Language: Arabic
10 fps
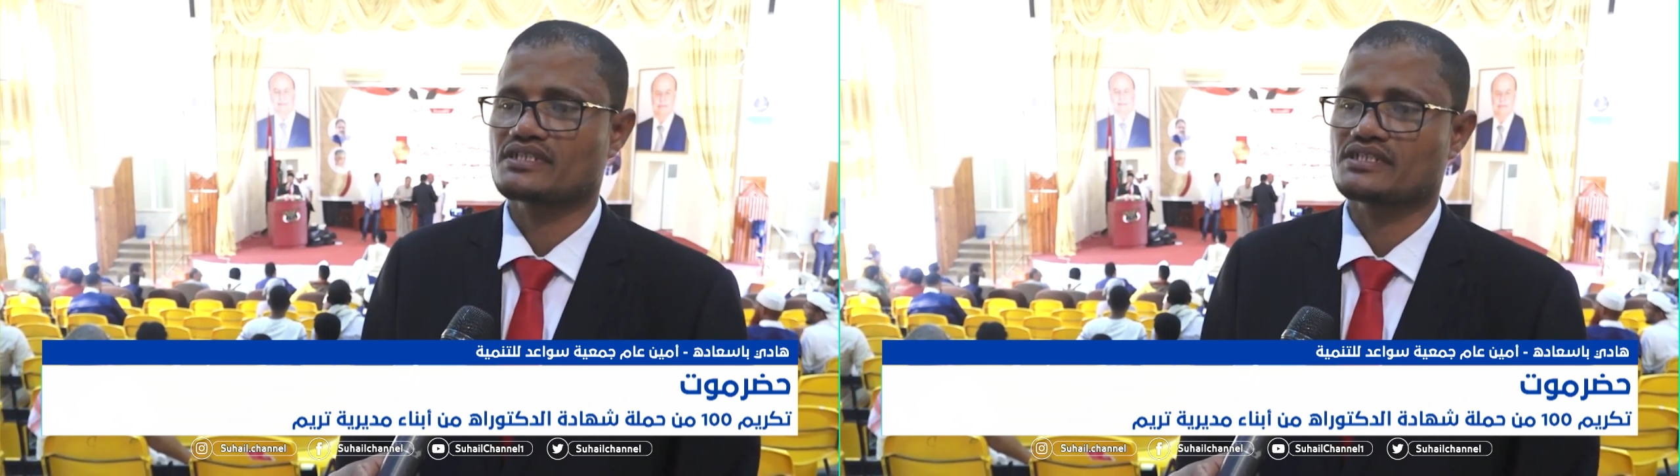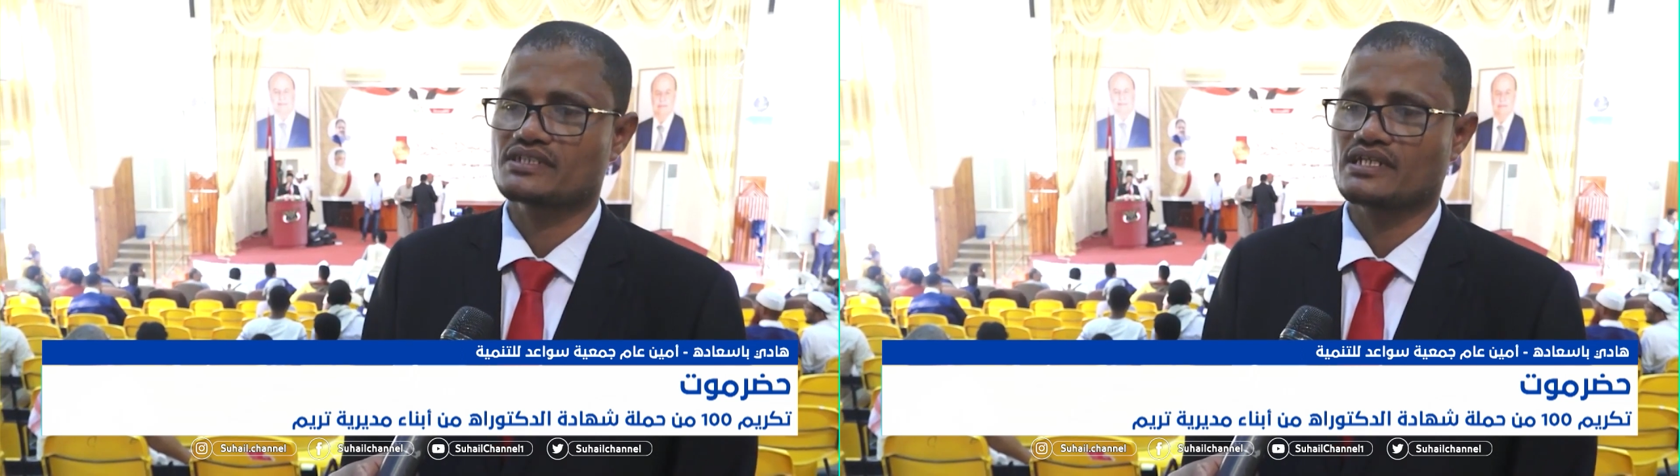
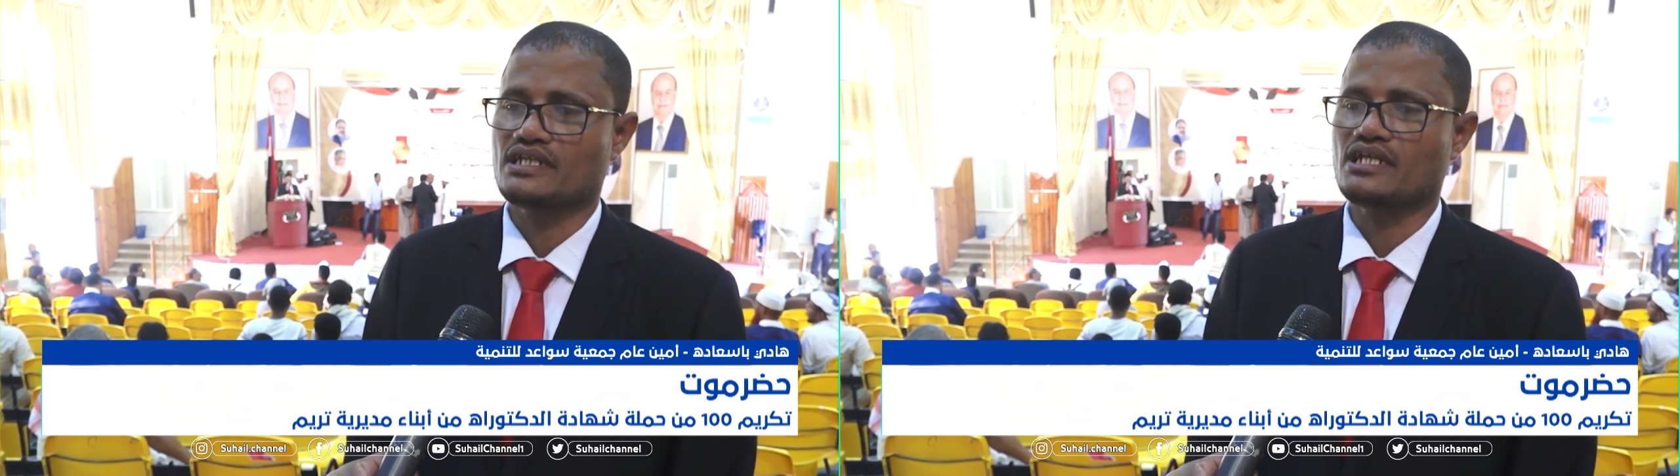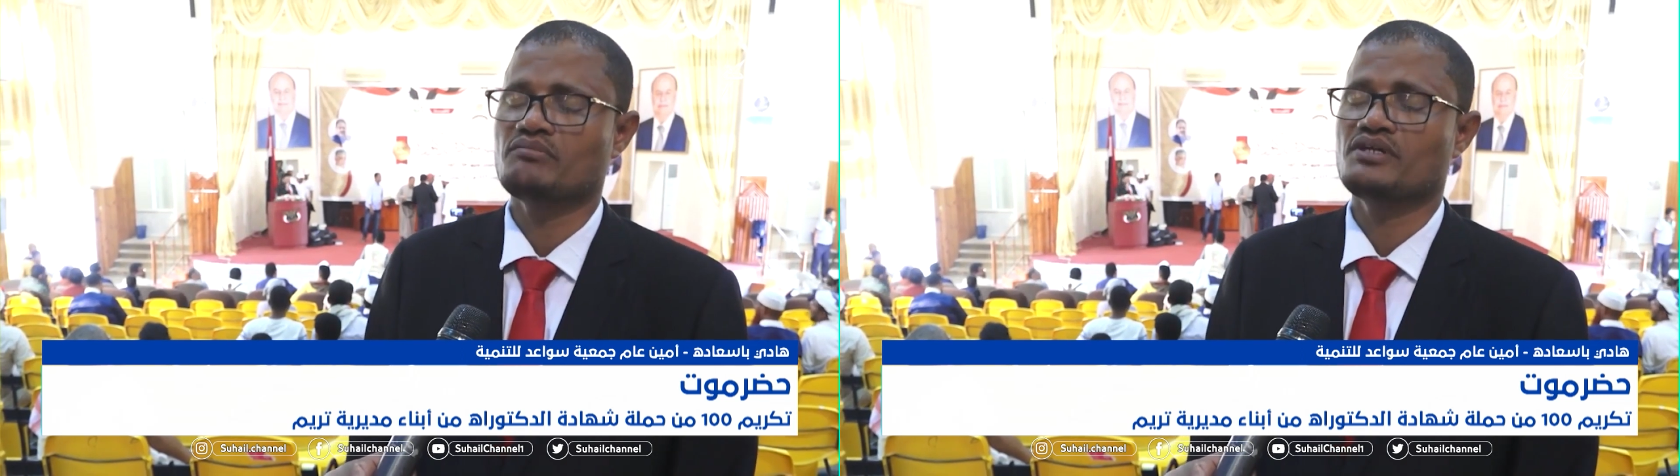التحصيل
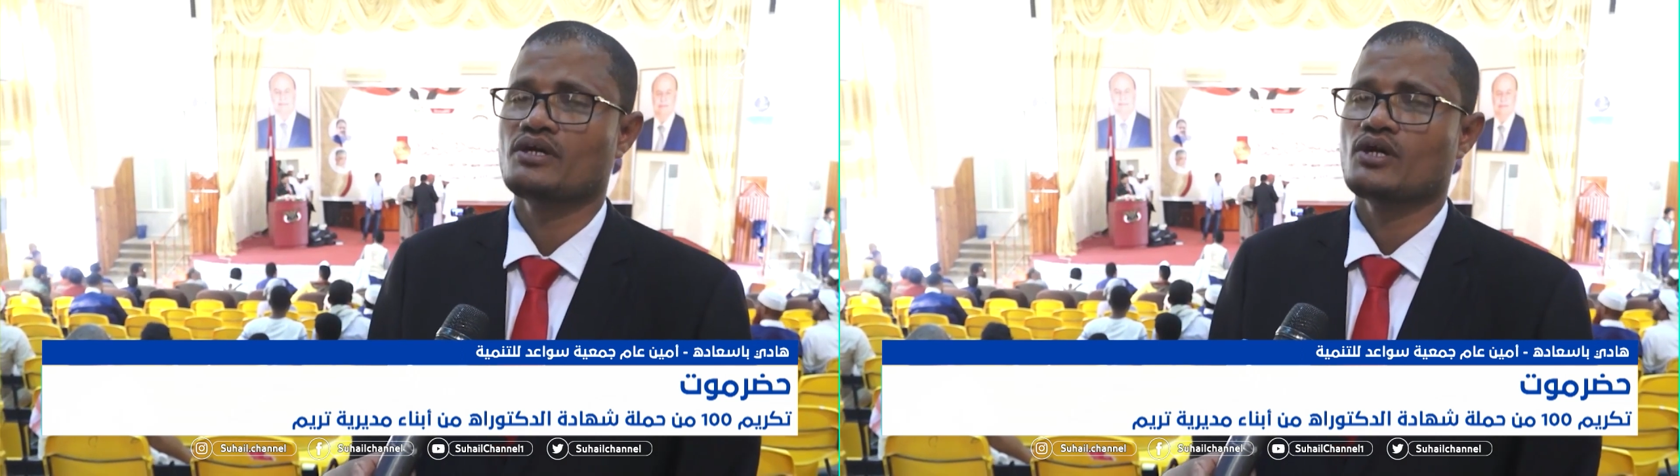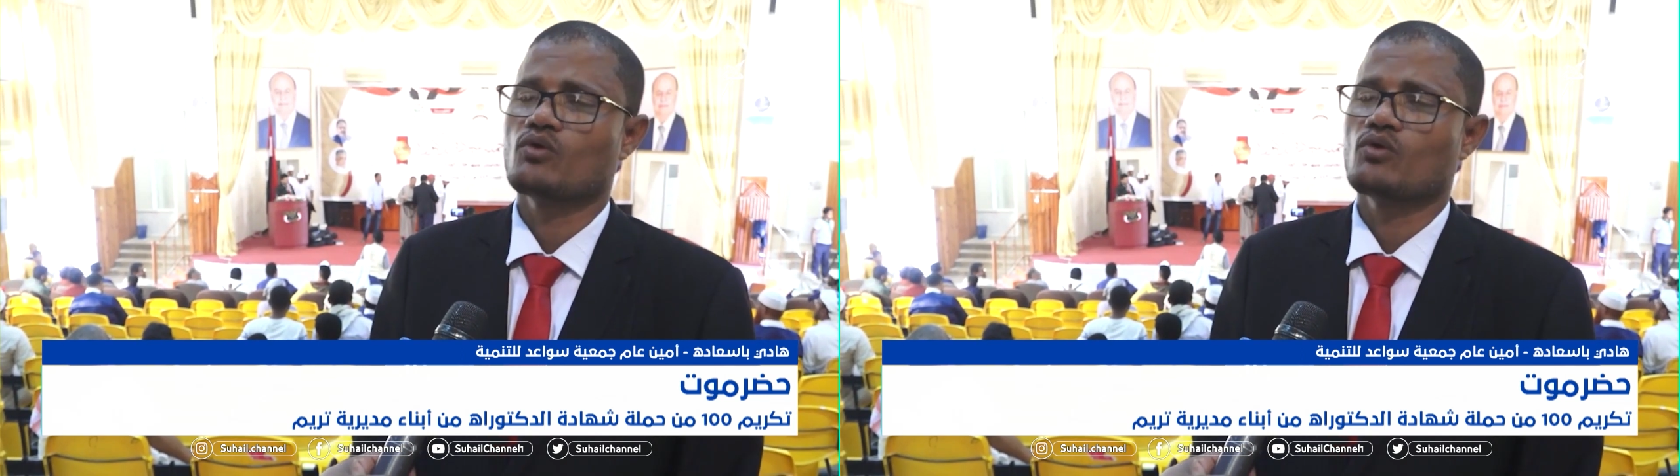العلمي